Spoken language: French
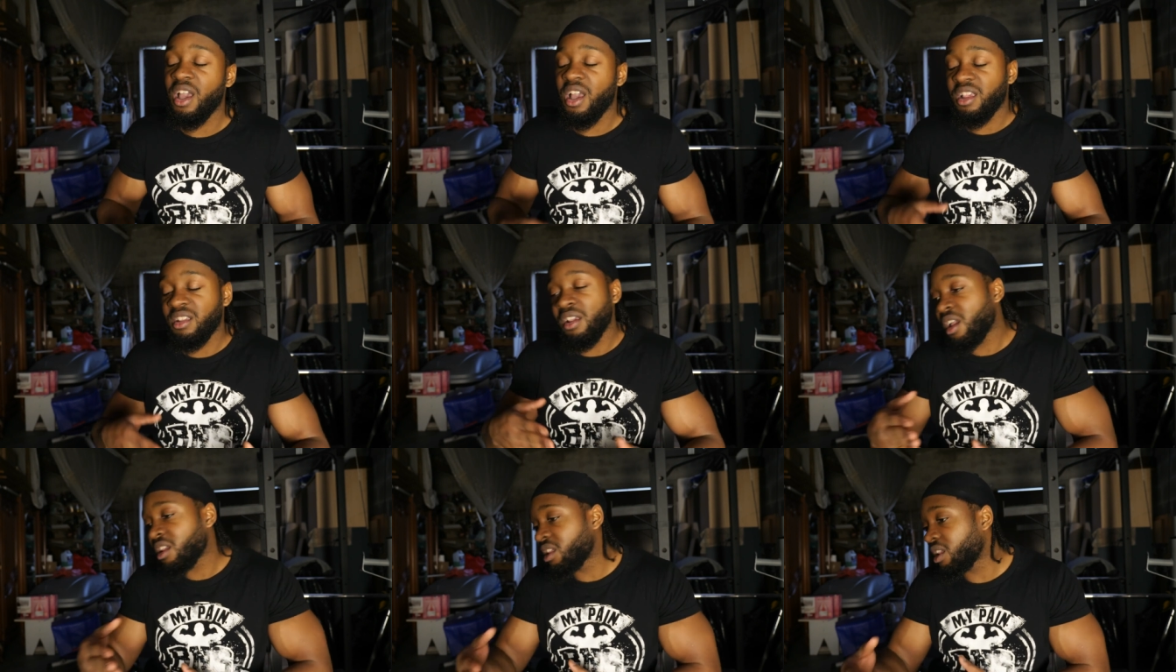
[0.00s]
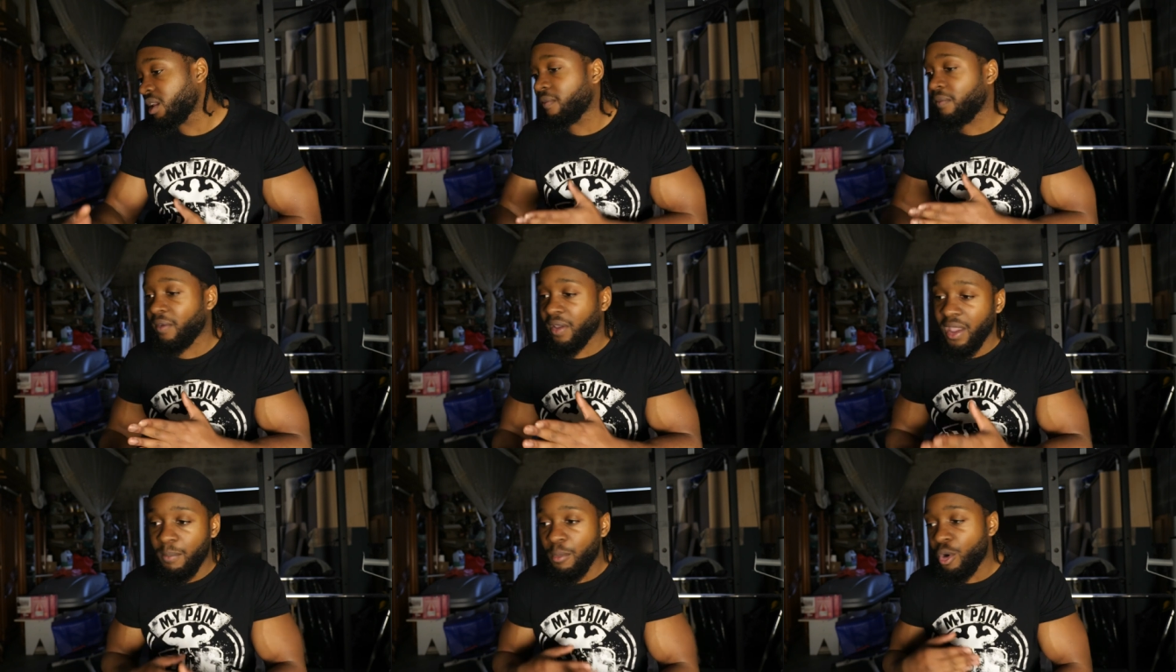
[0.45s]
Ça, c'est
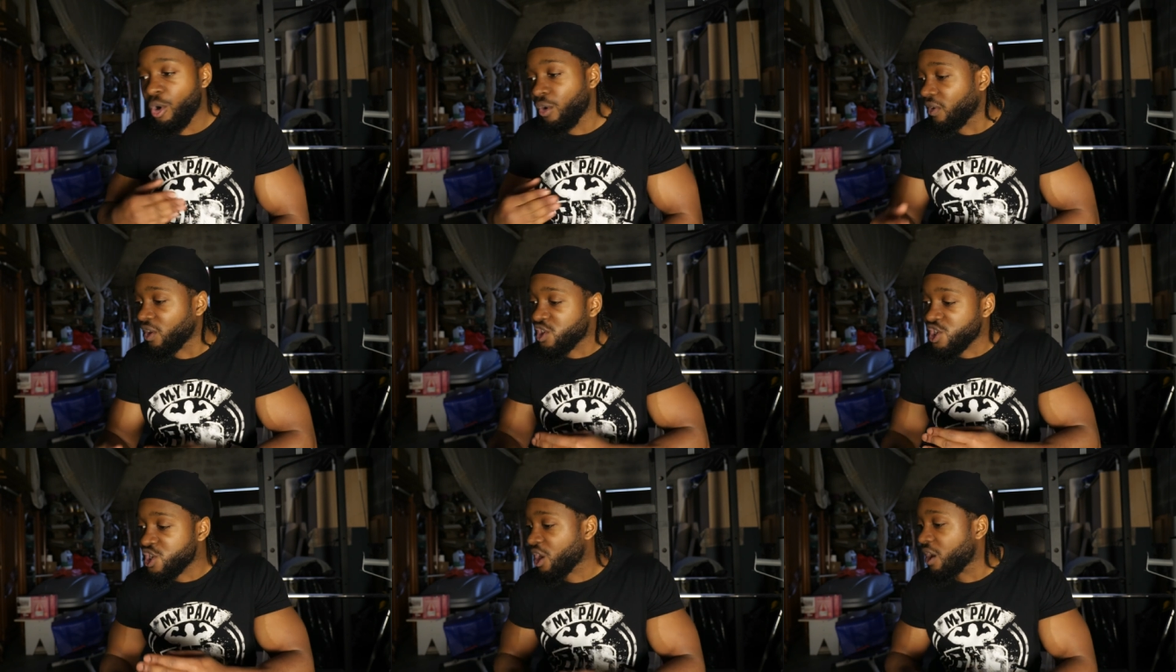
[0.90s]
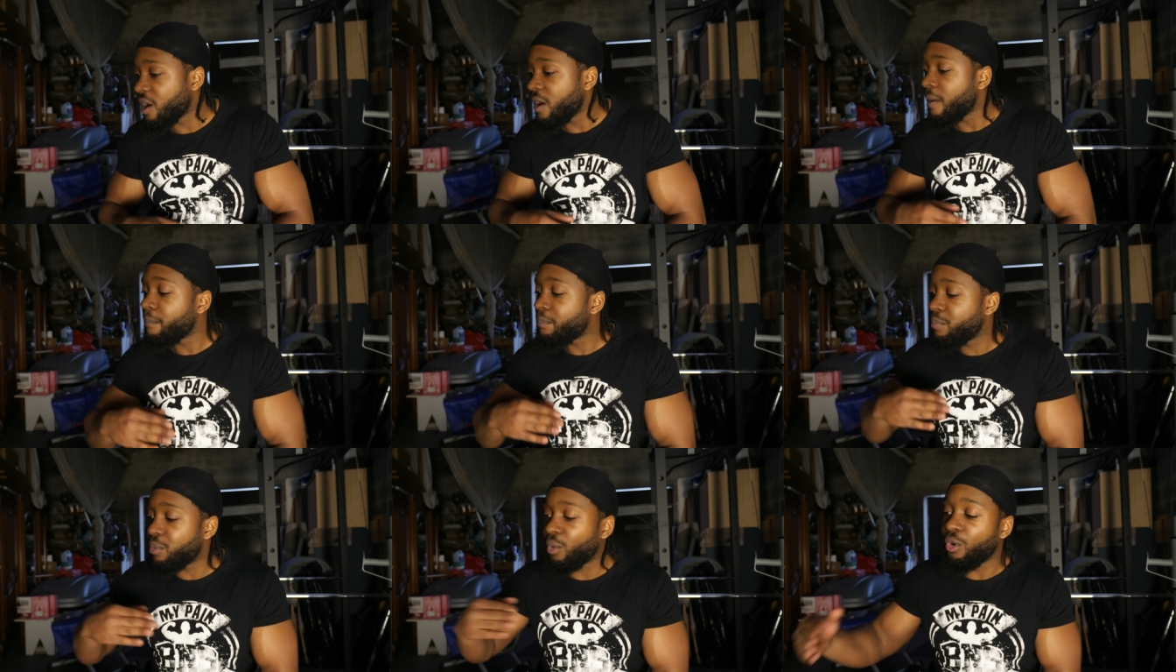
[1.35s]
vraiment, on va dire,
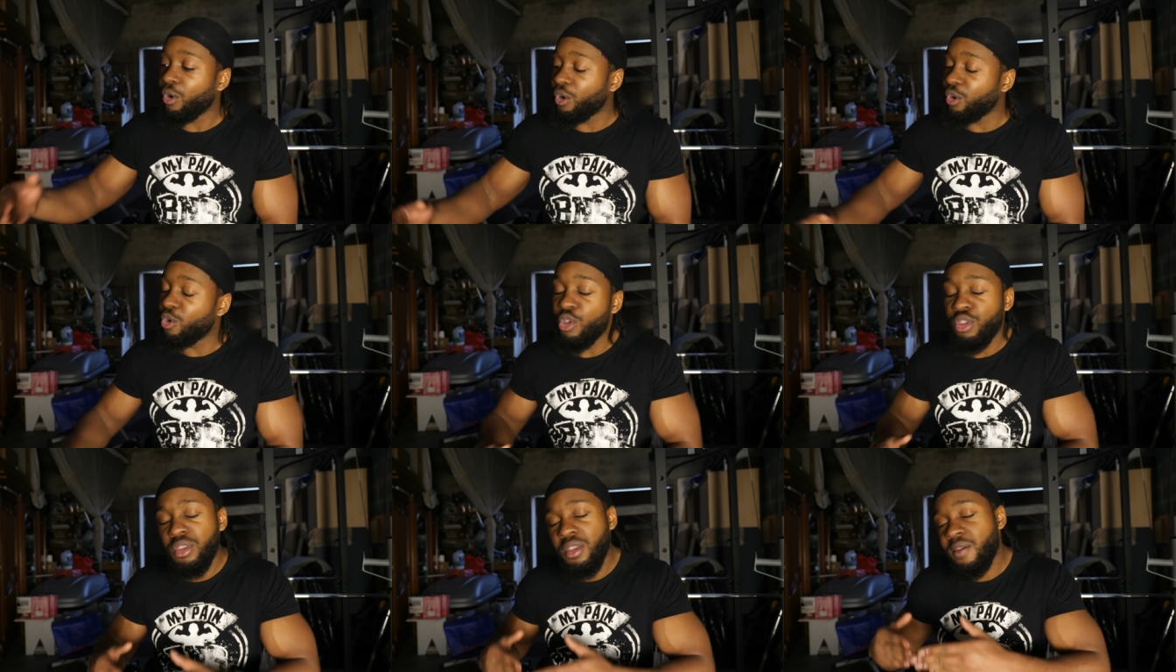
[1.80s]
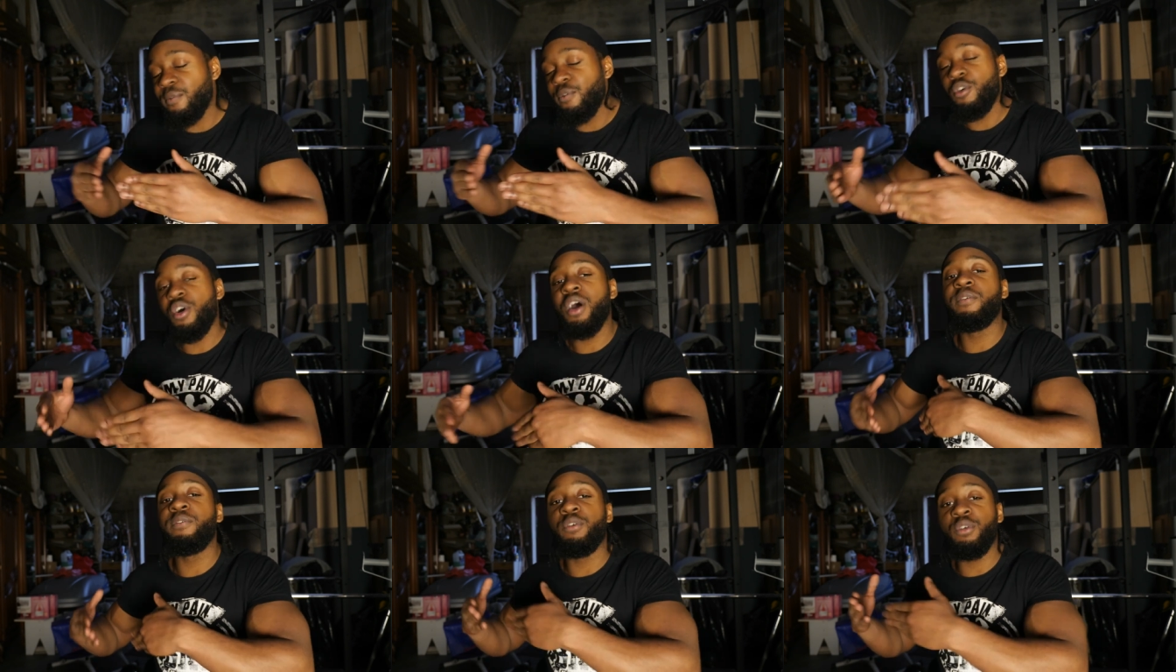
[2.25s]
pour le
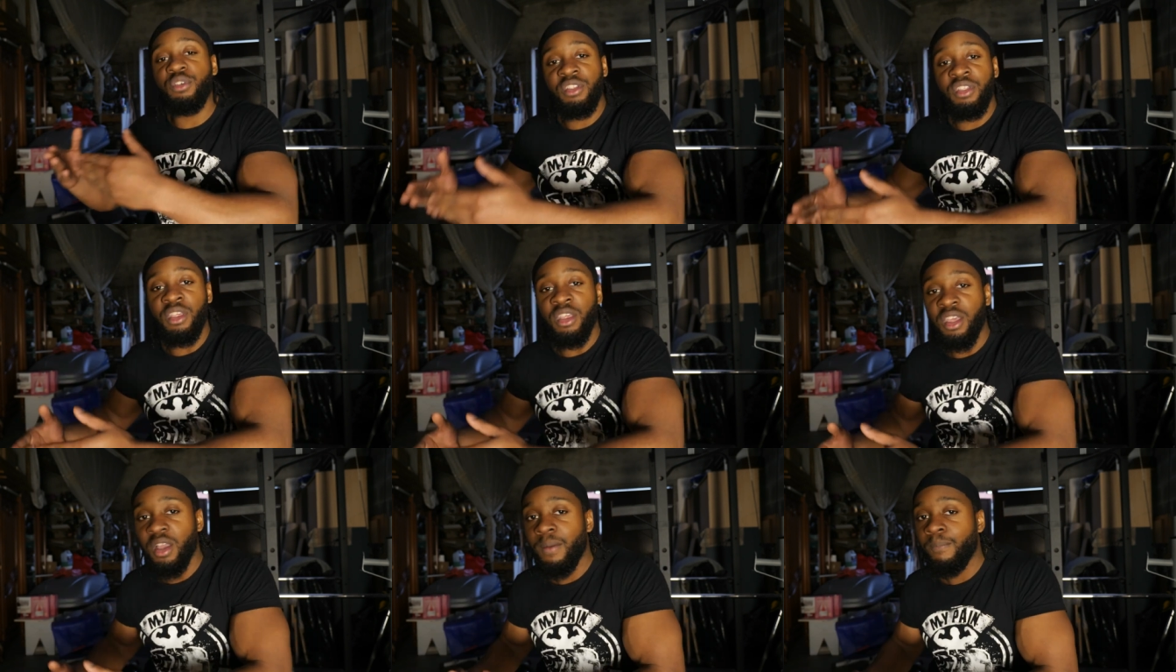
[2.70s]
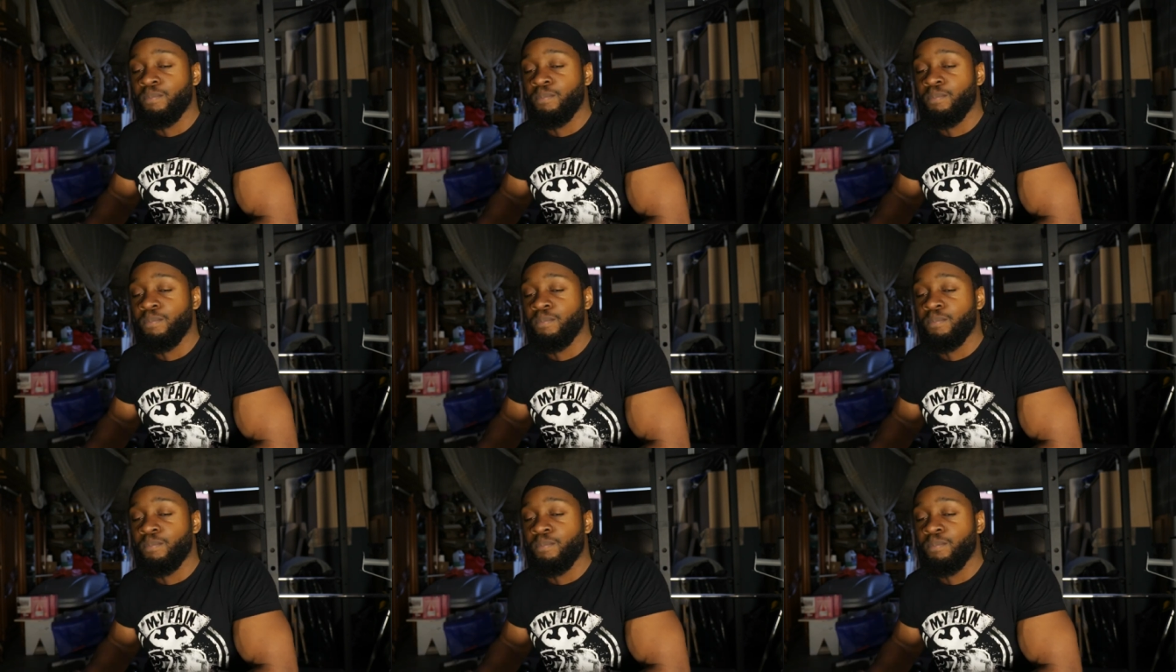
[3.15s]
niveau avancé.